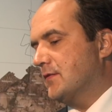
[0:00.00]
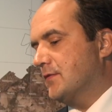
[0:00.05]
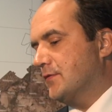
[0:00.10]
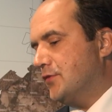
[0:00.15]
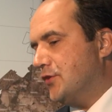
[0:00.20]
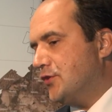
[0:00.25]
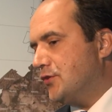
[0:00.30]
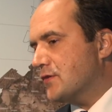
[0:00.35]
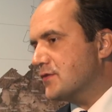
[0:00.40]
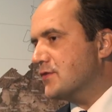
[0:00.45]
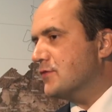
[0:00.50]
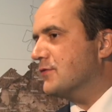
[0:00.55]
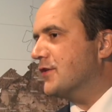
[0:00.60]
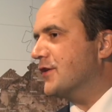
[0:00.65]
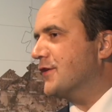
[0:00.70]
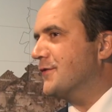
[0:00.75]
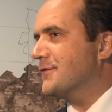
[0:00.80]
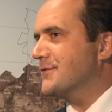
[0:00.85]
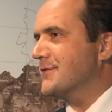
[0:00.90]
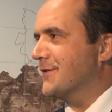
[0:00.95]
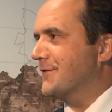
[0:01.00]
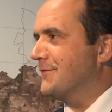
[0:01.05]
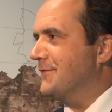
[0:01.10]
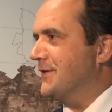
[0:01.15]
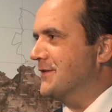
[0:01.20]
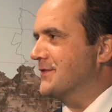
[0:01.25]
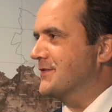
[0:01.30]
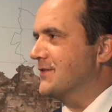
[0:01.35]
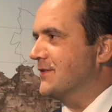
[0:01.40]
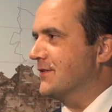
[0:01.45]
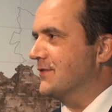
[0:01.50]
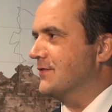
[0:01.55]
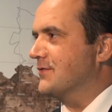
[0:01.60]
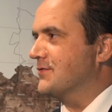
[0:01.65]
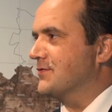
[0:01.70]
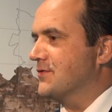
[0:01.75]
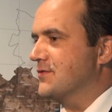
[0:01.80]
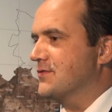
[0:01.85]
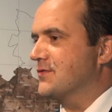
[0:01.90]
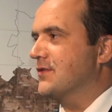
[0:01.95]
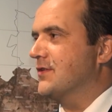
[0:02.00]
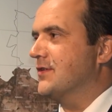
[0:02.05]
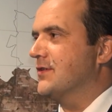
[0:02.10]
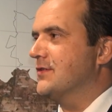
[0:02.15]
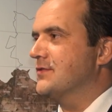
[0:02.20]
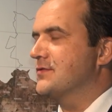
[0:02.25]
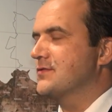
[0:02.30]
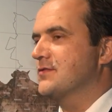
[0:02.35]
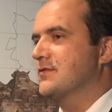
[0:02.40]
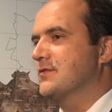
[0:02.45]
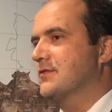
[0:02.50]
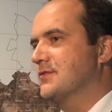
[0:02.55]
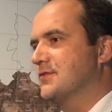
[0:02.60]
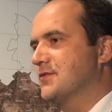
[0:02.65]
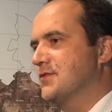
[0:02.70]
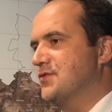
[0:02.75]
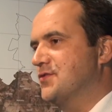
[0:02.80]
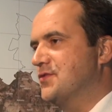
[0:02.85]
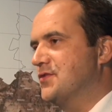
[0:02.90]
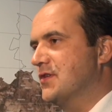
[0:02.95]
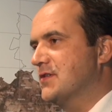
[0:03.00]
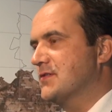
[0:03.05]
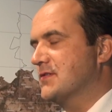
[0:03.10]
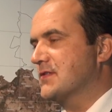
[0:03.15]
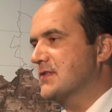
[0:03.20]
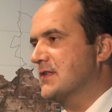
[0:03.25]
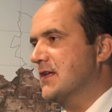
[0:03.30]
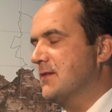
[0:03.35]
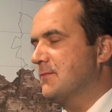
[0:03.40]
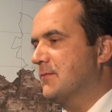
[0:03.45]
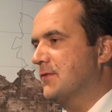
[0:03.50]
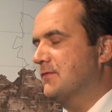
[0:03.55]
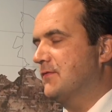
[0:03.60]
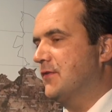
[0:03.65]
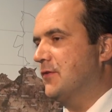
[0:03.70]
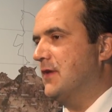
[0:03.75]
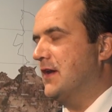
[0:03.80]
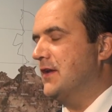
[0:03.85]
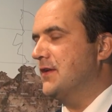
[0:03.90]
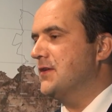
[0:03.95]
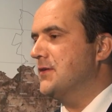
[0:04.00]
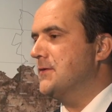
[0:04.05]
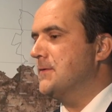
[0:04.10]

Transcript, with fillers: No i to są te konsekwencje troszeczkę, że, że dzisiaj zostałem odwołany.